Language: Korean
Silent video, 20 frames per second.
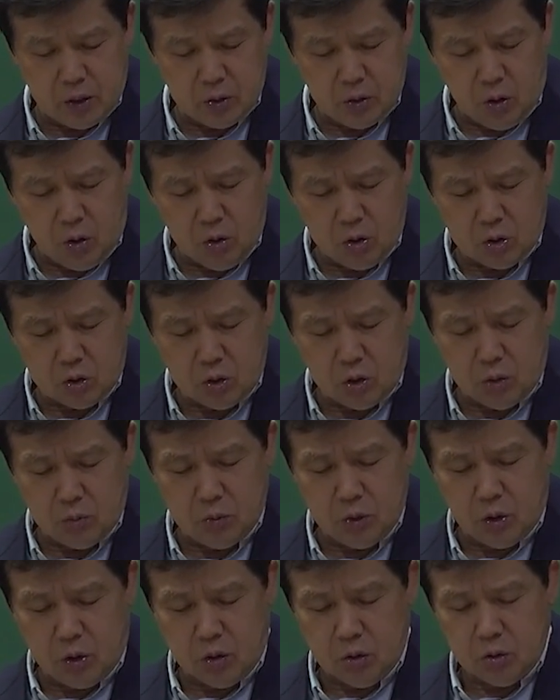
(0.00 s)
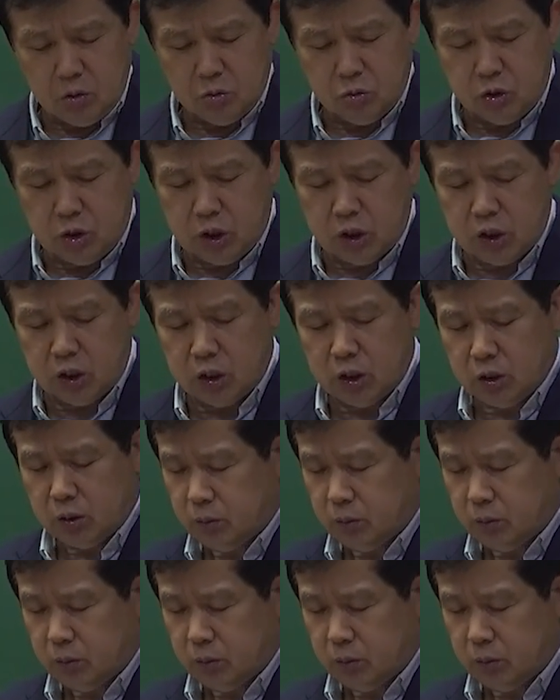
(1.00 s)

0.0972